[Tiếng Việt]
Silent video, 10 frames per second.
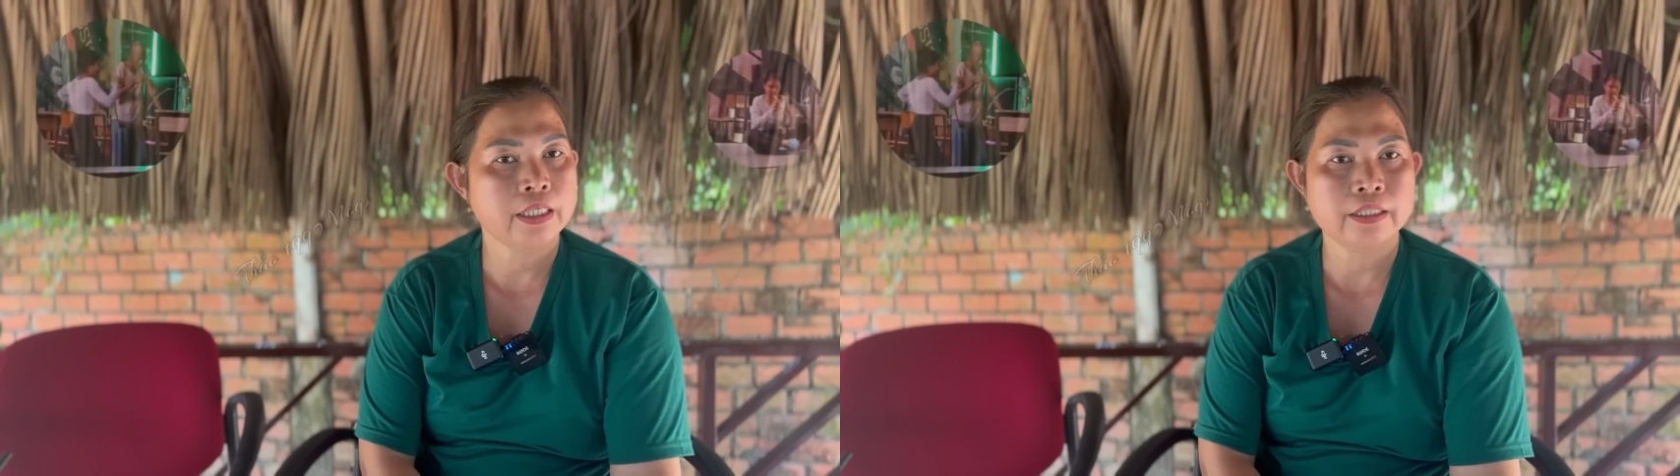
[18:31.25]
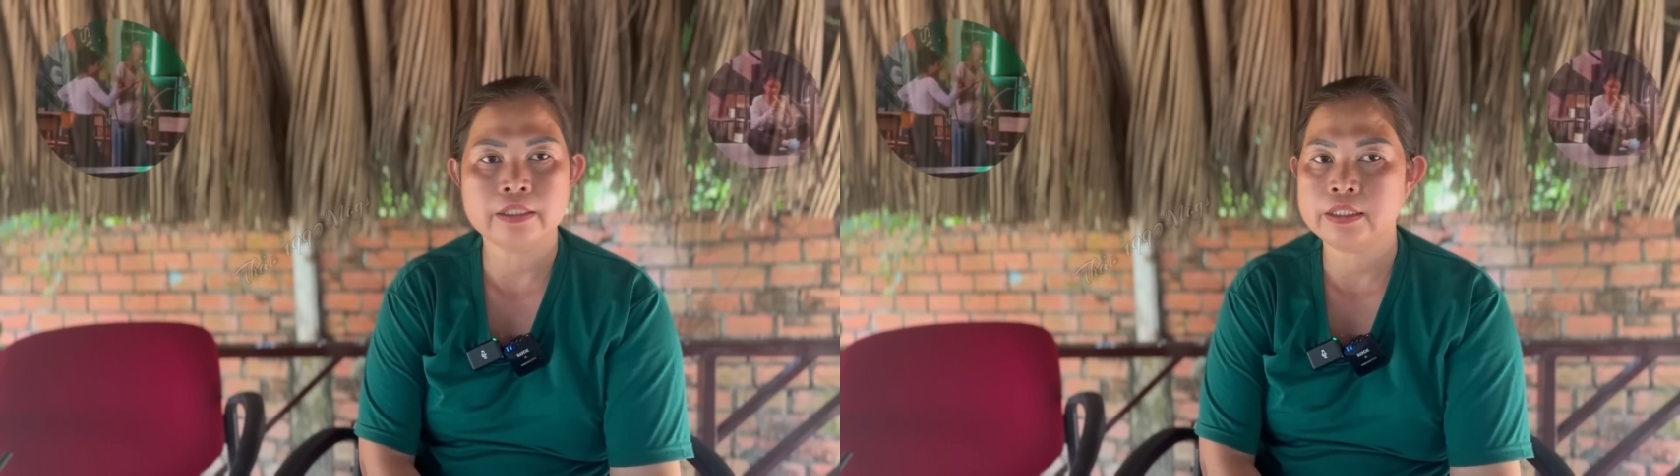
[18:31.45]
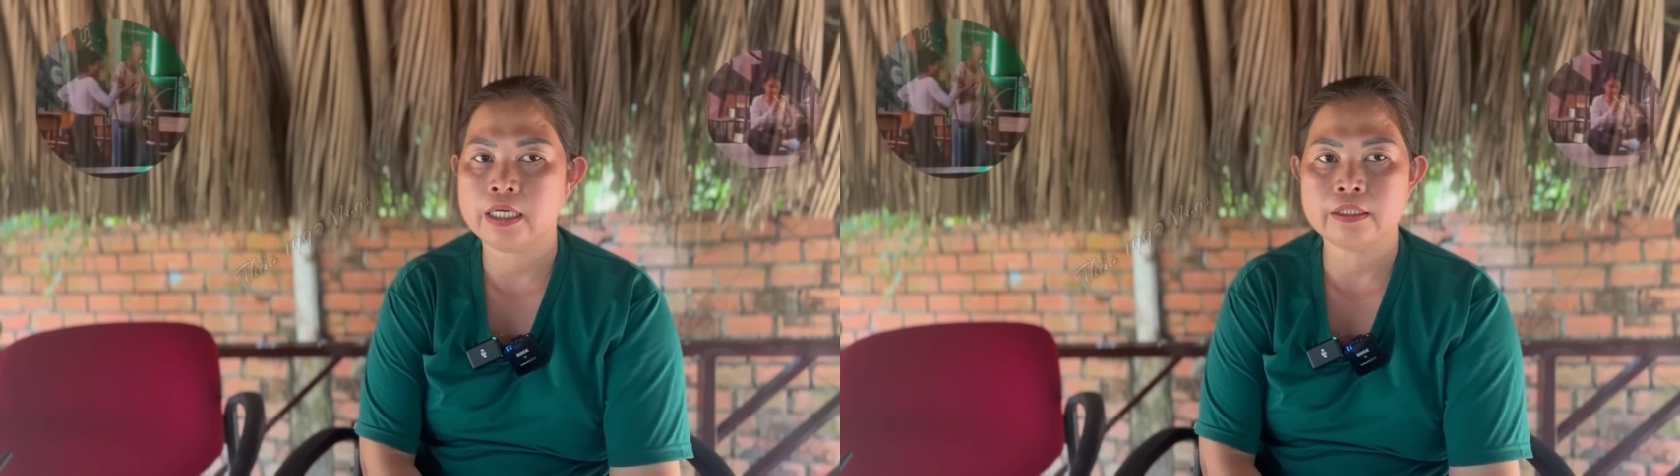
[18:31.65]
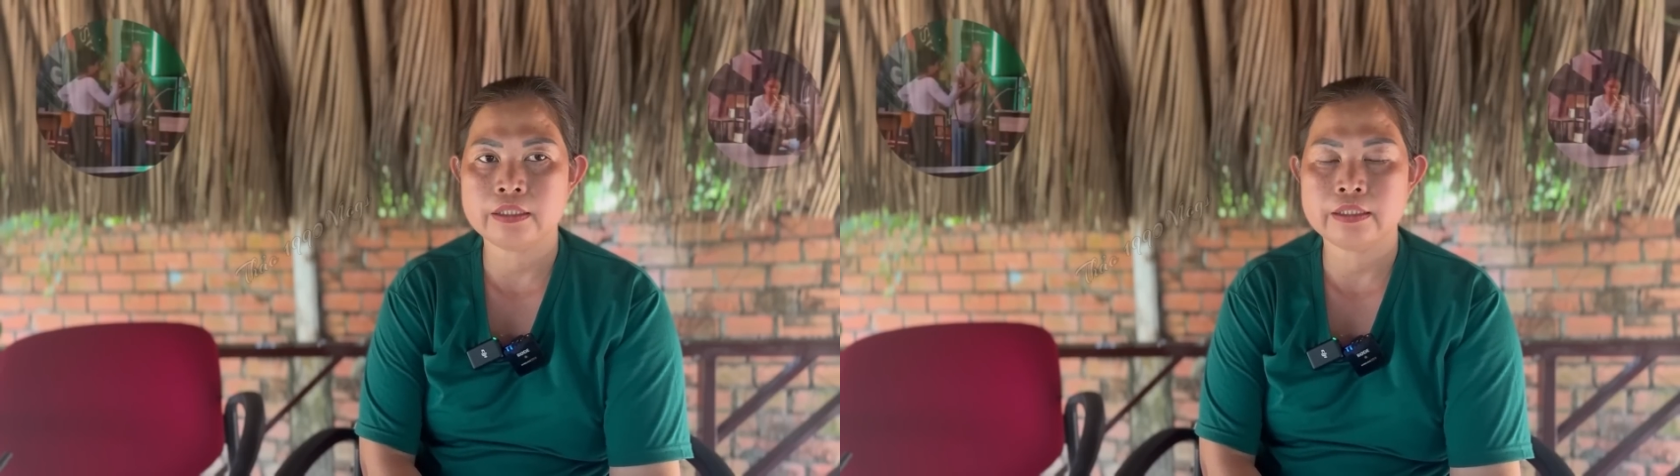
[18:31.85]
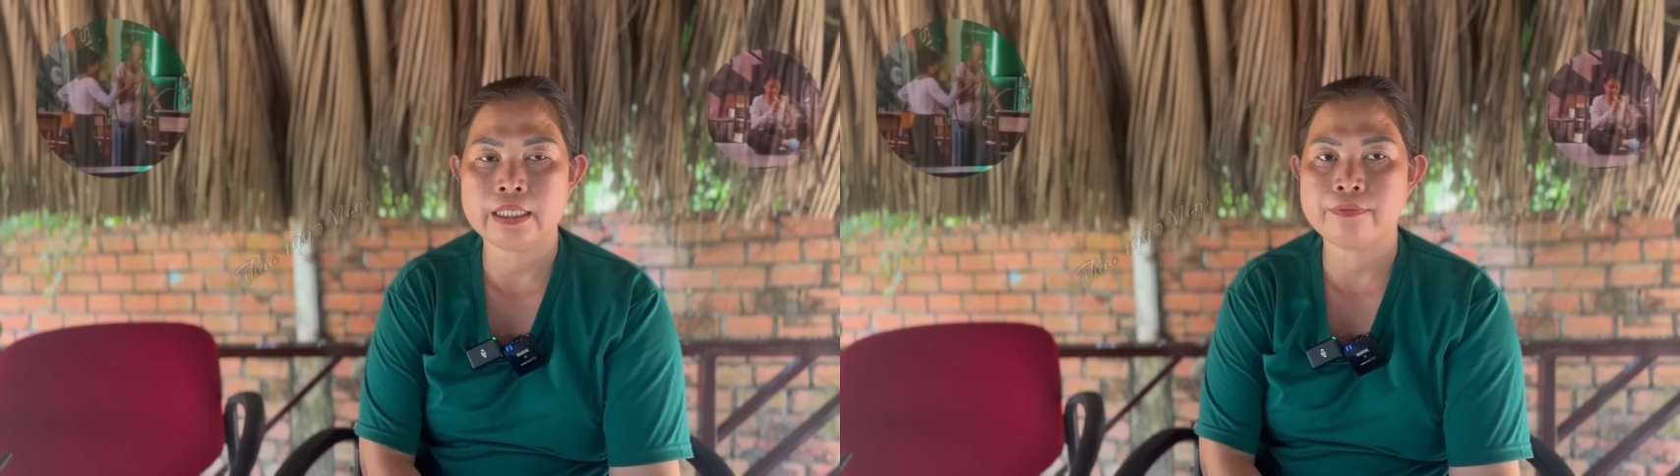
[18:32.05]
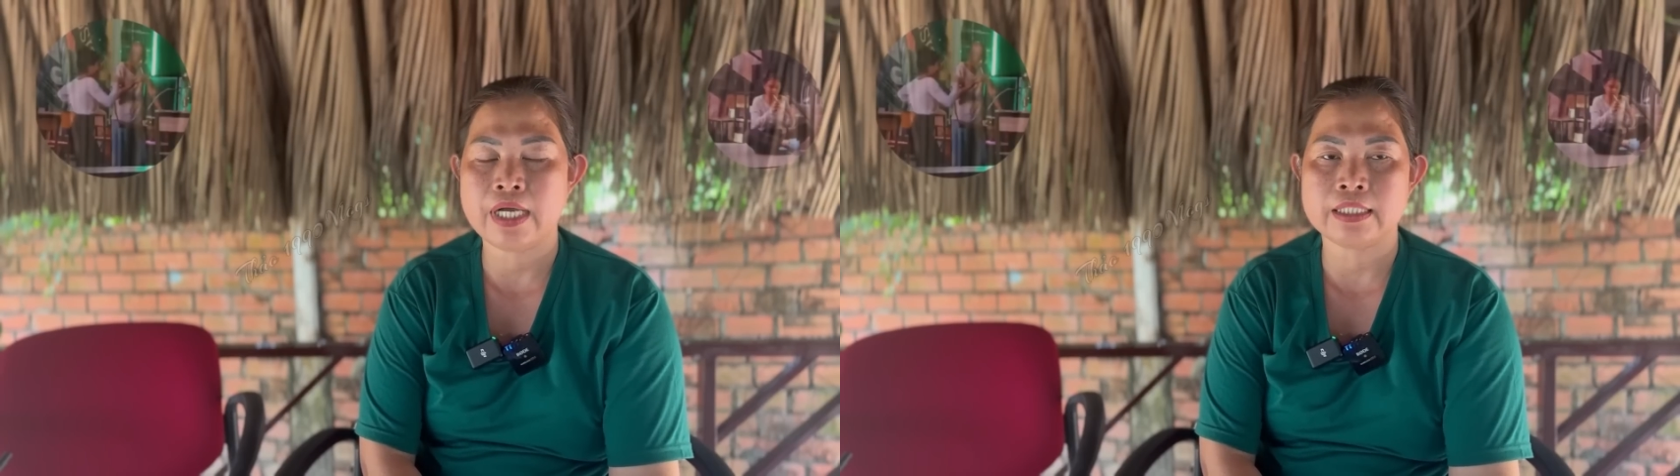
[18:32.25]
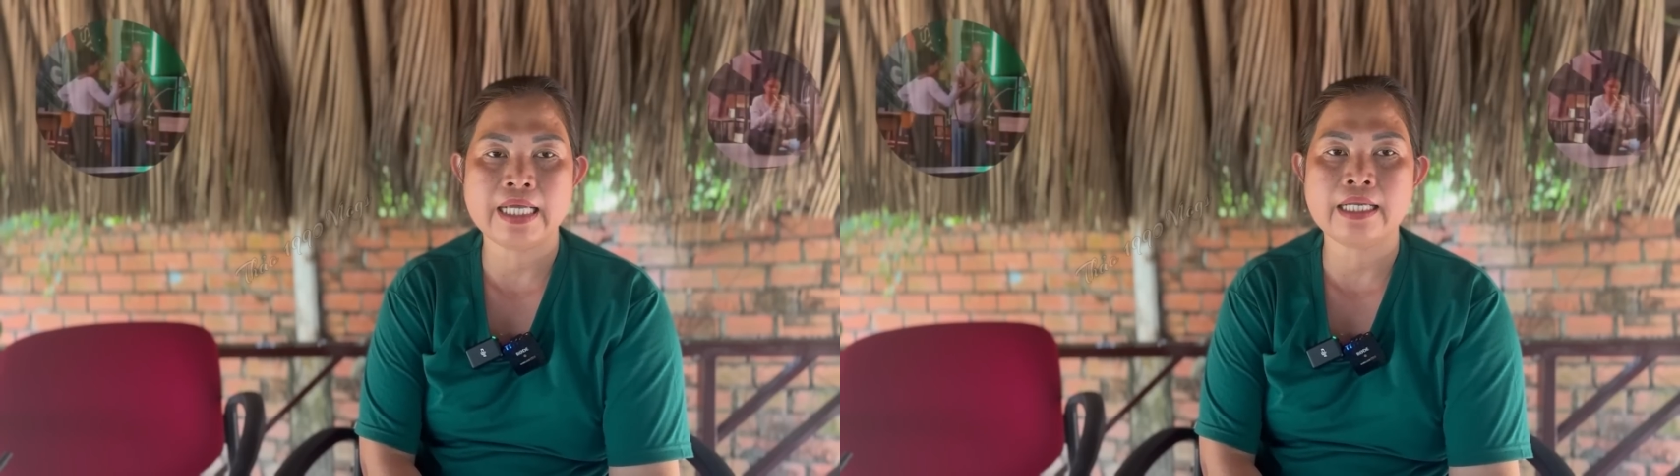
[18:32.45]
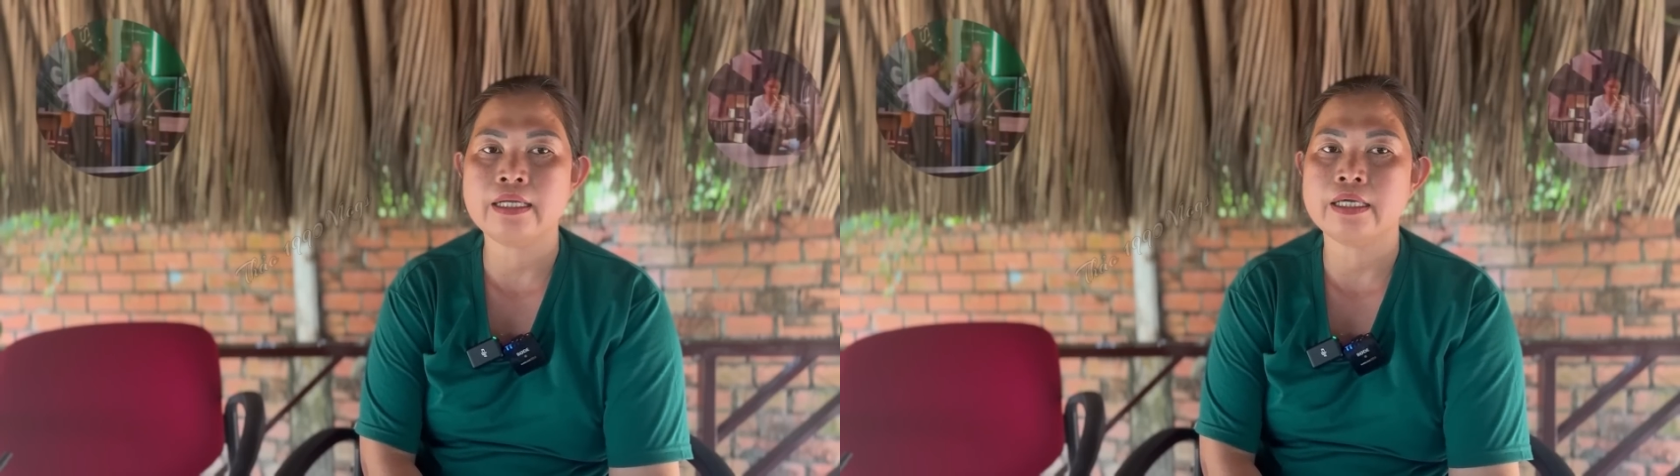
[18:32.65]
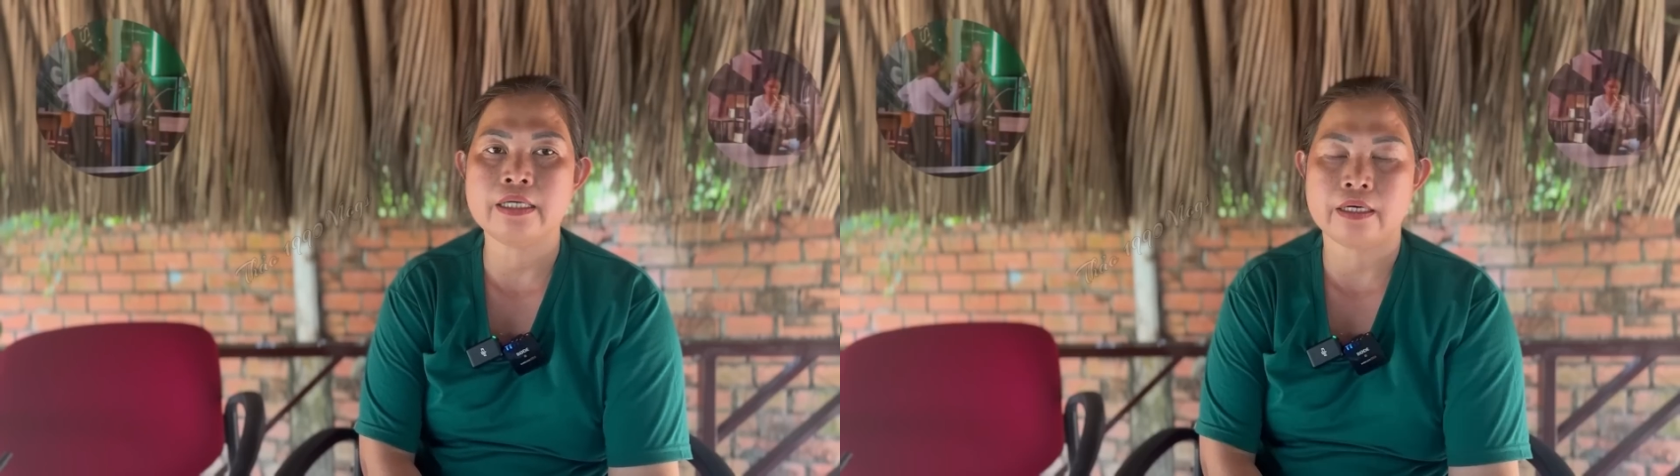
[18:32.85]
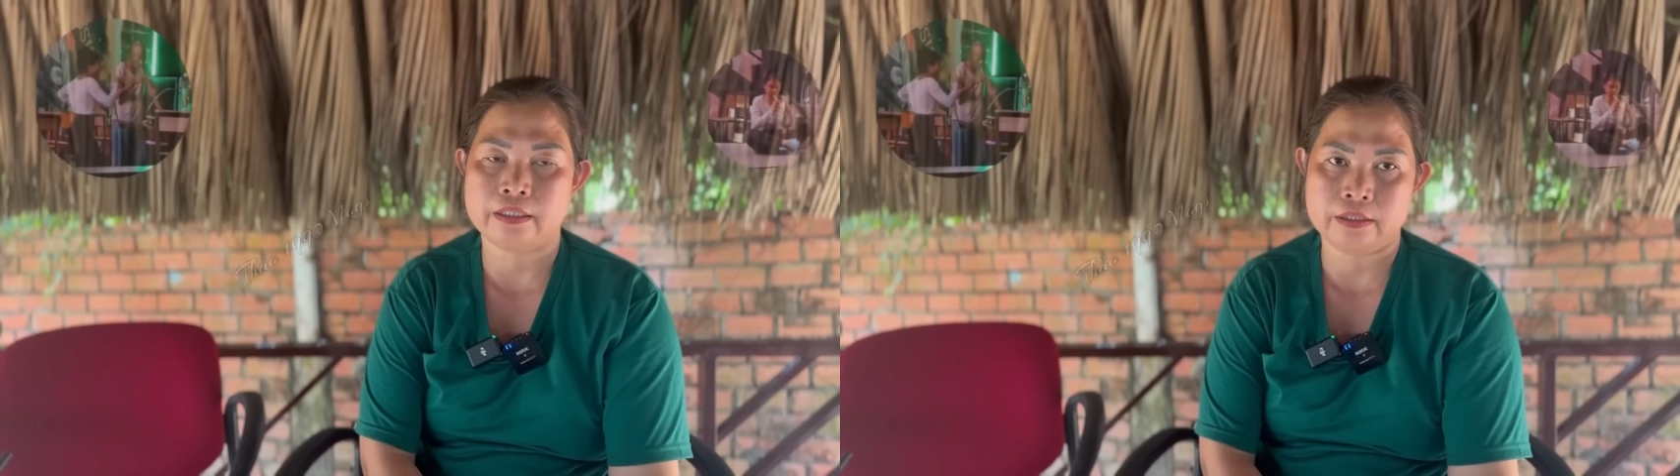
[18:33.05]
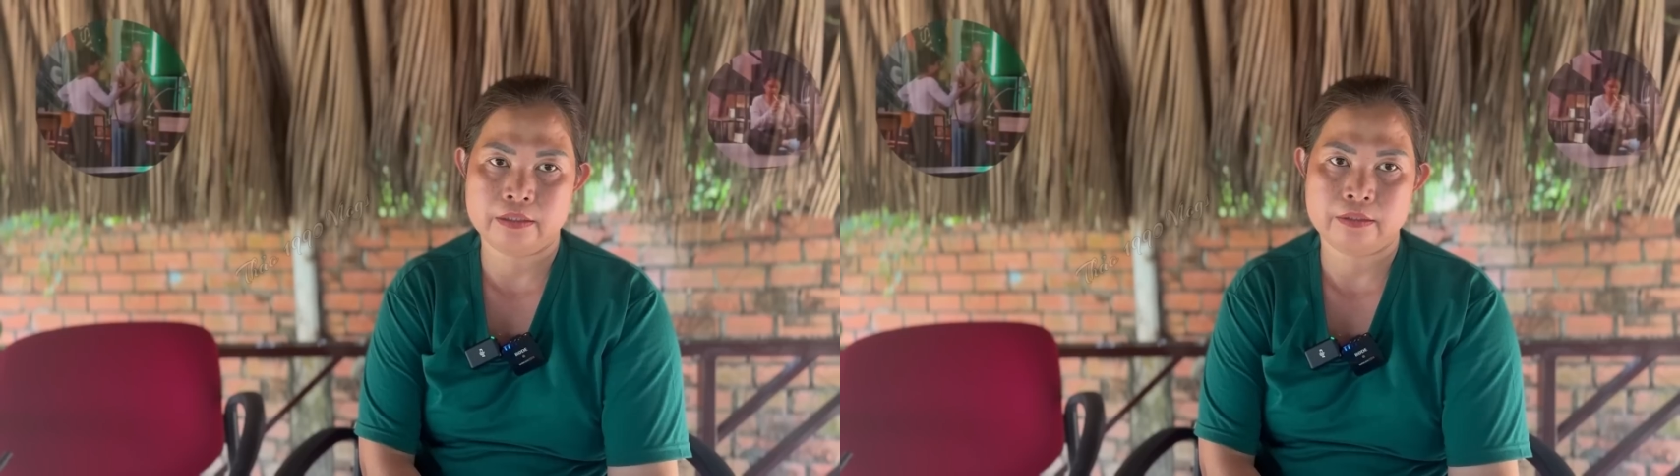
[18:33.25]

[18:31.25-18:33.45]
gì nữa trơn á cái phần chánh đi rồi